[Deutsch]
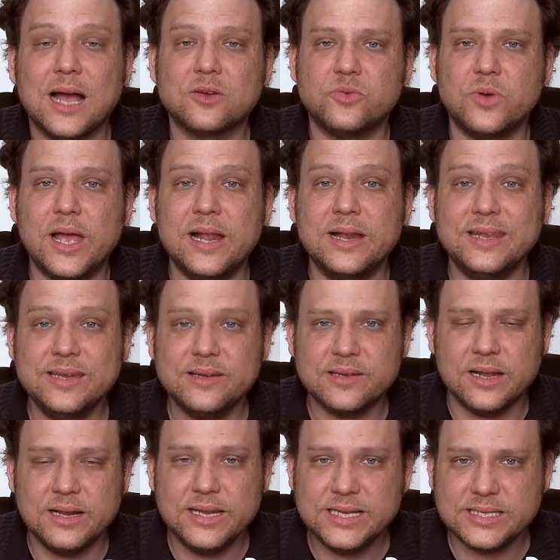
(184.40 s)
aktuellen
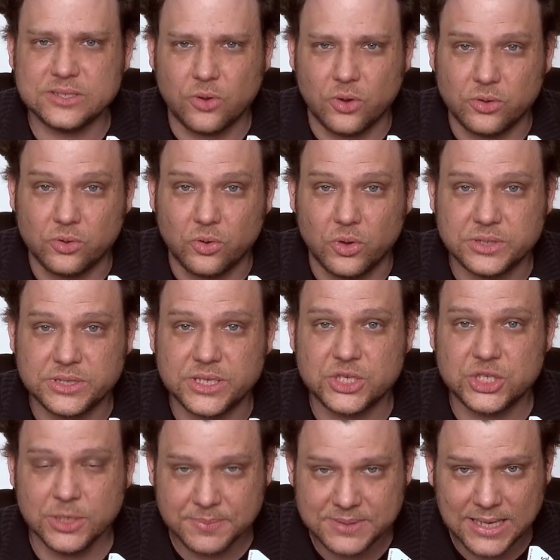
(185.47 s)
Intel x99
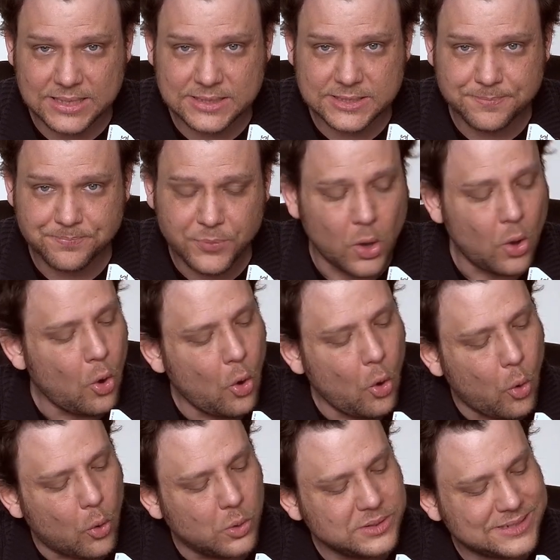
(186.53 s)
Chipsatz.
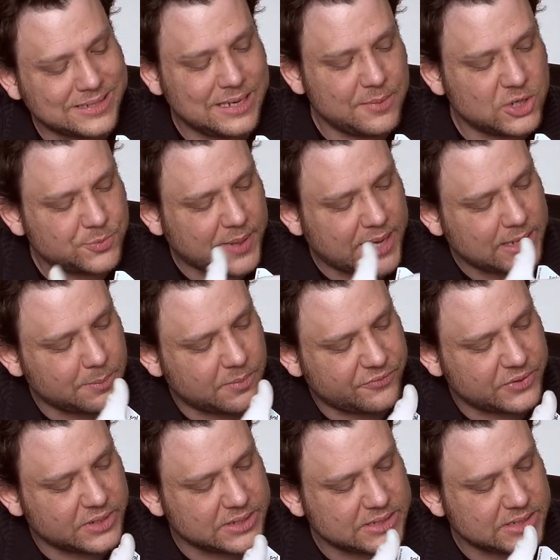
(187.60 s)
Und dementsprechend
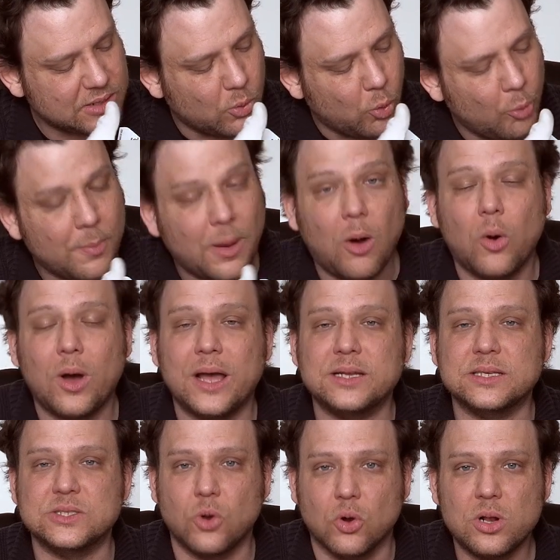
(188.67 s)
befindet sich hier oben auch
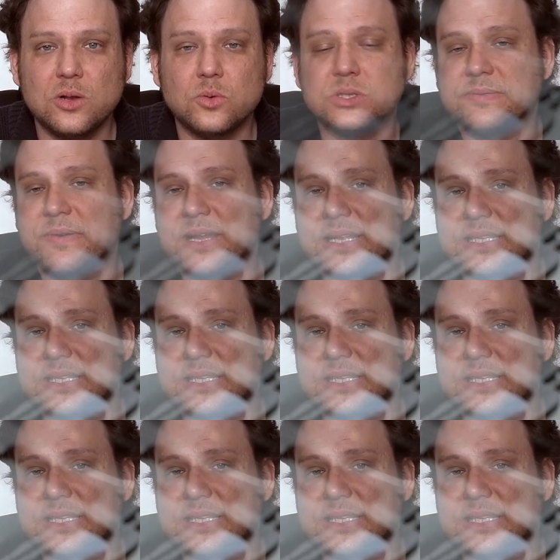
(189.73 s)
ein Sockel, und zwar